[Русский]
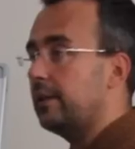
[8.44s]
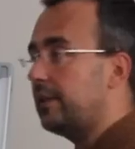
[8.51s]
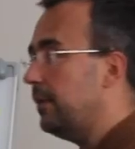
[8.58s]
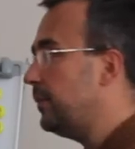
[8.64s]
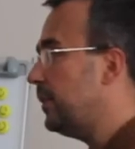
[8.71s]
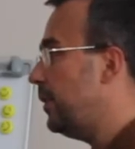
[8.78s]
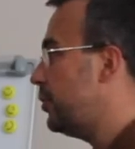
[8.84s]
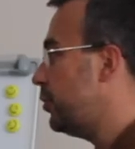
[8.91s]
На
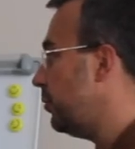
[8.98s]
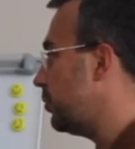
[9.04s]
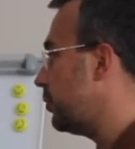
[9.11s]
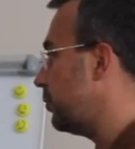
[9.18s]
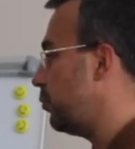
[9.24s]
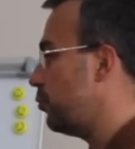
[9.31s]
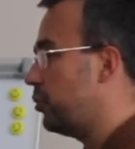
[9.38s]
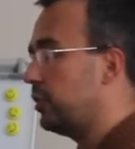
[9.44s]
самом деле человек
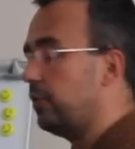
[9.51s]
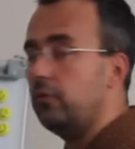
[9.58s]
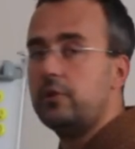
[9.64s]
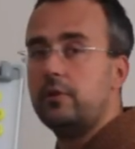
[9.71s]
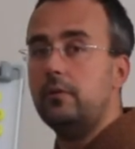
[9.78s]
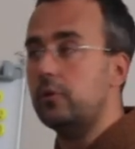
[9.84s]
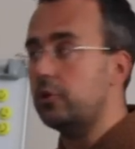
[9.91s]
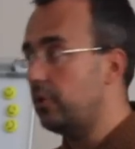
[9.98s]
существо
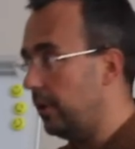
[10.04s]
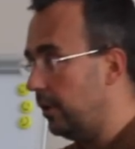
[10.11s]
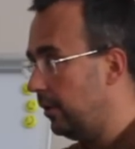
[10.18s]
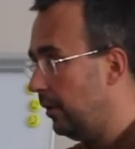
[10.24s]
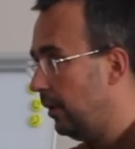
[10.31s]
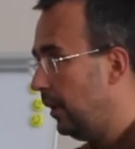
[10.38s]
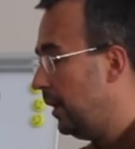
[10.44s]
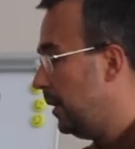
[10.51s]
сложное.
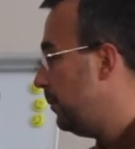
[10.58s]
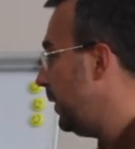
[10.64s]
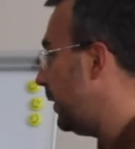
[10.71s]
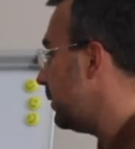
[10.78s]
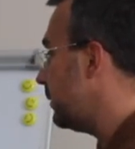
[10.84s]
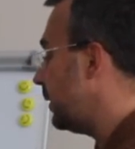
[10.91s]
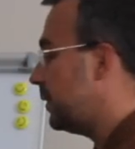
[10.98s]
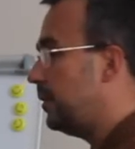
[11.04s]
Мы
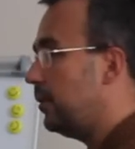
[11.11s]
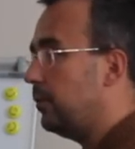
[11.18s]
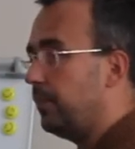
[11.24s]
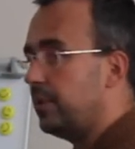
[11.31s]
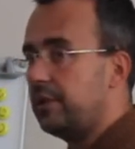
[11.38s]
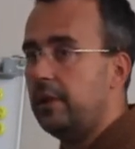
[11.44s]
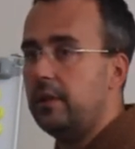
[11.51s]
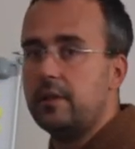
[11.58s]
контактируем
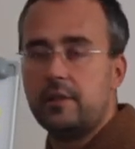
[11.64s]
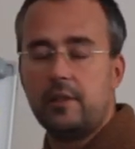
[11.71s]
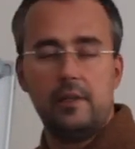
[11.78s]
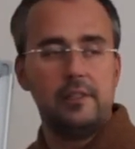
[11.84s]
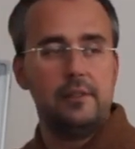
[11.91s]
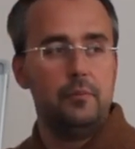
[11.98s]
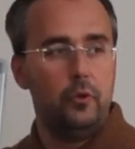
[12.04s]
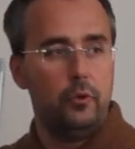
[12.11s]
постоянно с
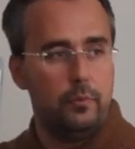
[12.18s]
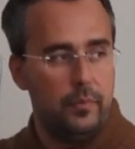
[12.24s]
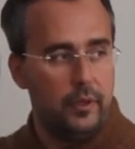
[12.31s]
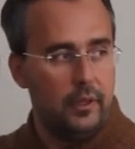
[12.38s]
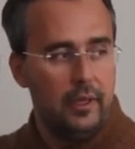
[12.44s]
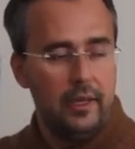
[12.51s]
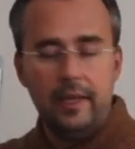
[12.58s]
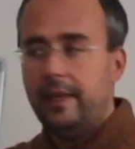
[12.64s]
разными
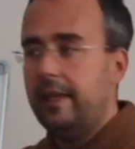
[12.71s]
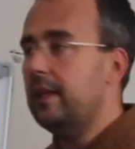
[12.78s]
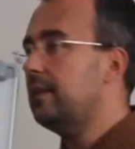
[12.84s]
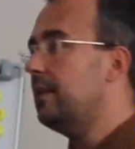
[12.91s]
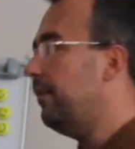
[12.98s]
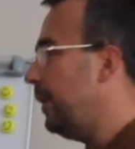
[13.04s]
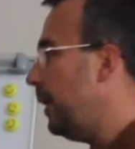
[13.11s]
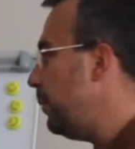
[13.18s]
людьми, и
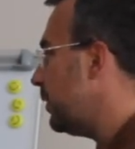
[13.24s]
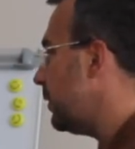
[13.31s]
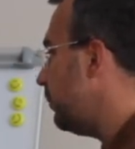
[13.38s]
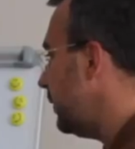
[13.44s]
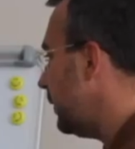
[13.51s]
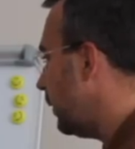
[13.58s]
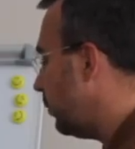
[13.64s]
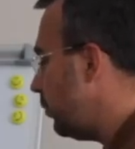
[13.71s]
одновременно
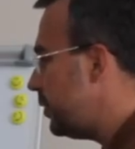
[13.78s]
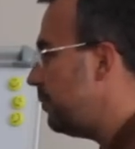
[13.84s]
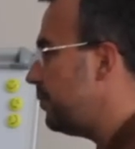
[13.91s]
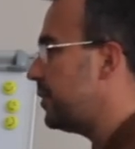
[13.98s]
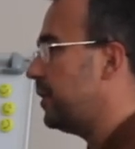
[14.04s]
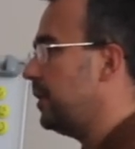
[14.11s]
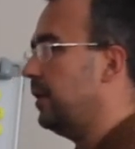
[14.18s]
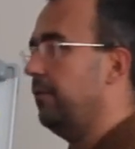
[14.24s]
мы
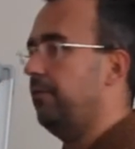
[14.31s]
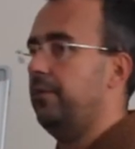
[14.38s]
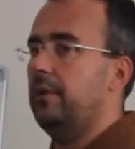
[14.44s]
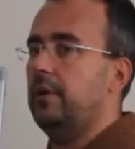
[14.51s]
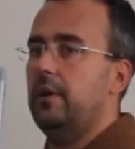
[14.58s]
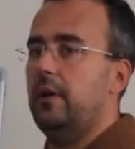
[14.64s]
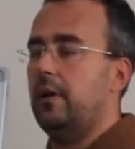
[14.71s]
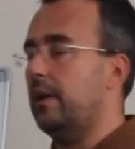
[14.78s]
находимся в
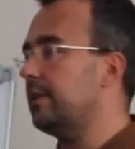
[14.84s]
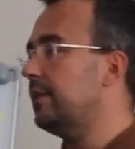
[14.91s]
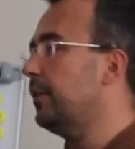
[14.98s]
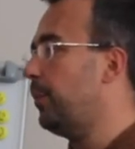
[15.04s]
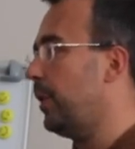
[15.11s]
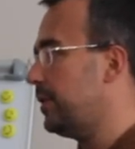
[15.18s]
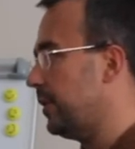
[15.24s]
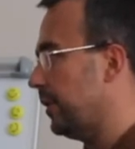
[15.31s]
а, разных
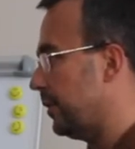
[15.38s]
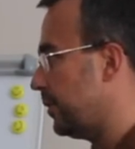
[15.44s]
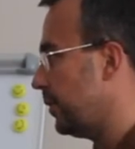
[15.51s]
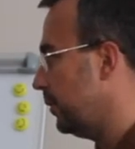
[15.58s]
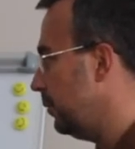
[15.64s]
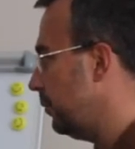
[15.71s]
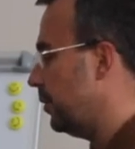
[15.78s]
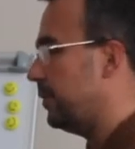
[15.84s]
процессах.
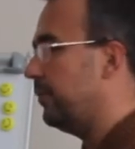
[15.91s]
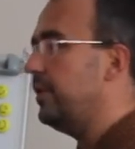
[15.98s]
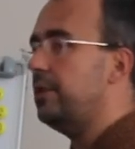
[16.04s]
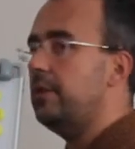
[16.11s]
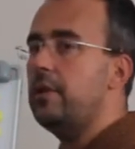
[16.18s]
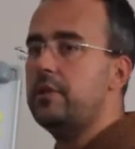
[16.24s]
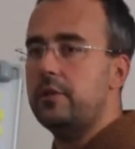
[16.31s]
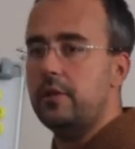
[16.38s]
Ну, то есть вы
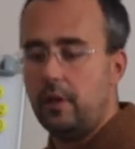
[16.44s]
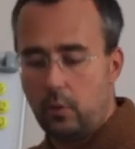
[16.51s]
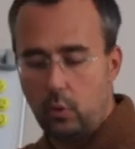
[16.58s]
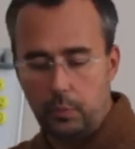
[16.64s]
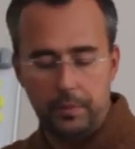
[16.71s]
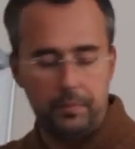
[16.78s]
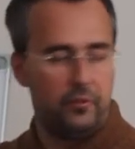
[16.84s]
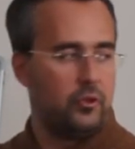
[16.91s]
сидите на
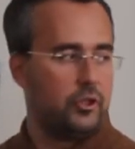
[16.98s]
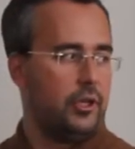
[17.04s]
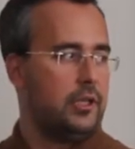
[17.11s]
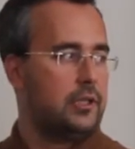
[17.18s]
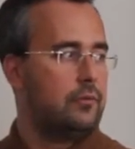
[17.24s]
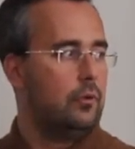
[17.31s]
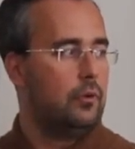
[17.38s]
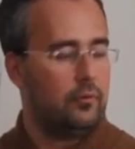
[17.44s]
группе,
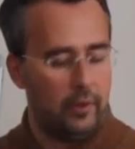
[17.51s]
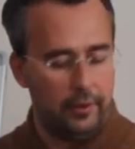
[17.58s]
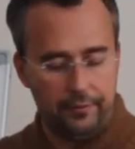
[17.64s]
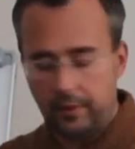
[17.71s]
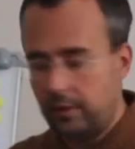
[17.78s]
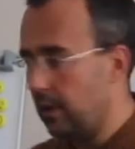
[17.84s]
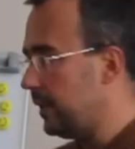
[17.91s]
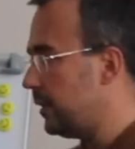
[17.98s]
повышаете свою
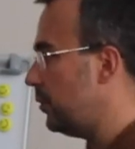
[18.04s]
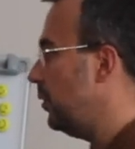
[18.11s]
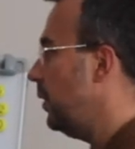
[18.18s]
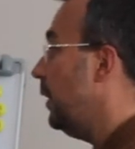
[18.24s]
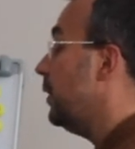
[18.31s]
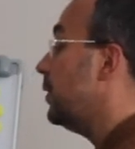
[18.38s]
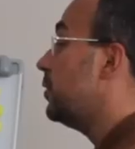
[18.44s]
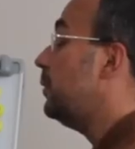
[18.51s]
квалификацию,
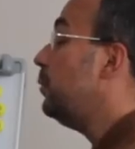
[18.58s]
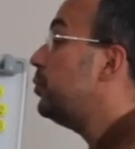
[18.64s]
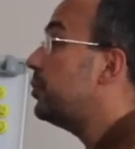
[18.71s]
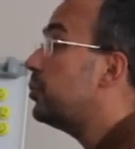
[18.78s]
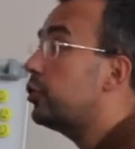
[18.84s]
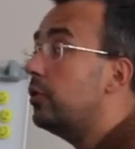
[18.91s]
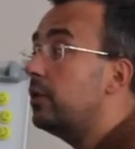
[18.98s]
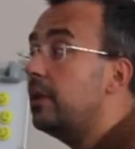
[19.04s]

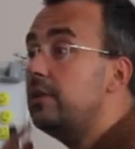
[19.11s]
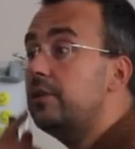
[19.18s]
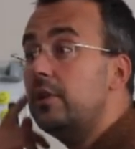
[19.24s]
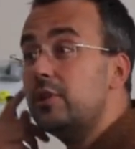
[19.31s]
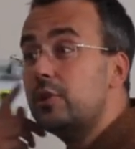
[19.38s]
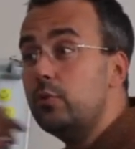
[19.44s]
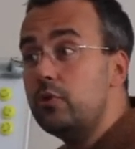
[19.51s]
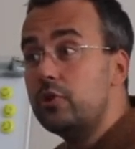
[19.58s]
слушаете что-то
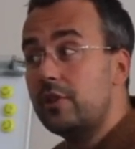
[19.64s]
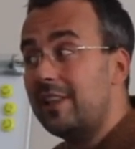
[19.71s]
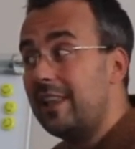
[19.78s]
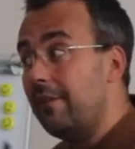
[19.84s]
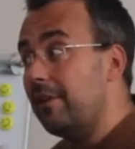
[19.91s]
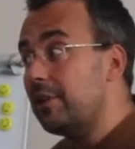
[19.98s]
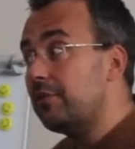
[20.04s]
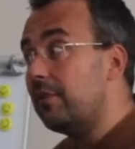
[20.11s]
интересующее
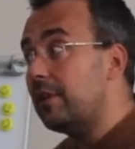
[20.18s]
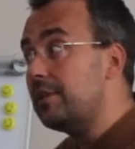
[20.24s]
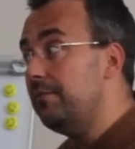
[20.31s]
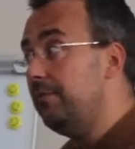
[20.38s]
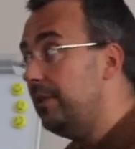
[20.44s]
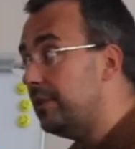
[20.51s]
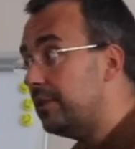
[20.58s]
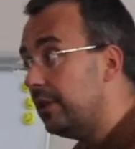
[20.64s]
для вашего
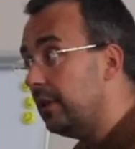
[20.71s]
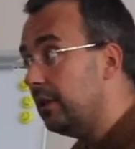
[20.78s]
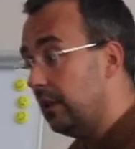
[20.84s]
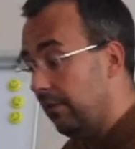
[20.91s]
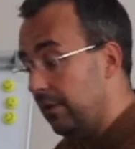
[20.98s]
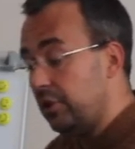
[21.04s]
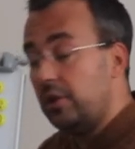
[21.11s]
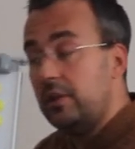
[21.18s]
развития,
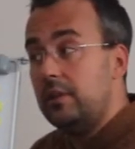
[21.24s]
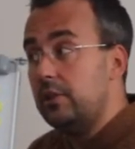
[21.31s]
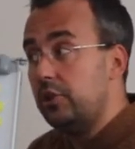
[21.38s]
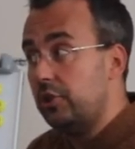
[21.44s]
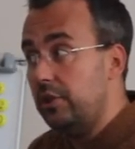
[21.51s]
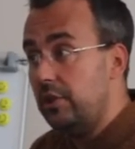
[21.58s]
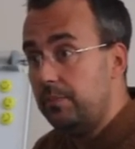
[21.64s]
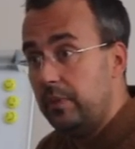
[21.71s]
для ваших
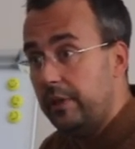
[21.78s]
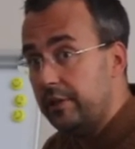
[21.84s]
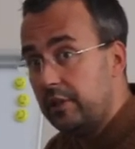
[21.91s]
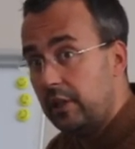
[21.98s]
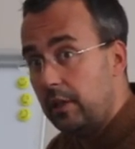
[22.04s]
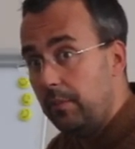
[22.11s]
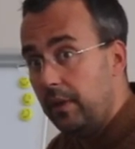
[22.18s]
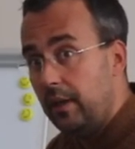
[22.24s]
отношений с
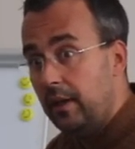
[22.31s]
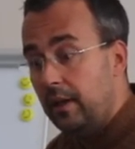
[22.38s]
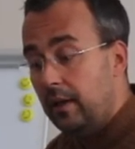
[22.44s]
близкими.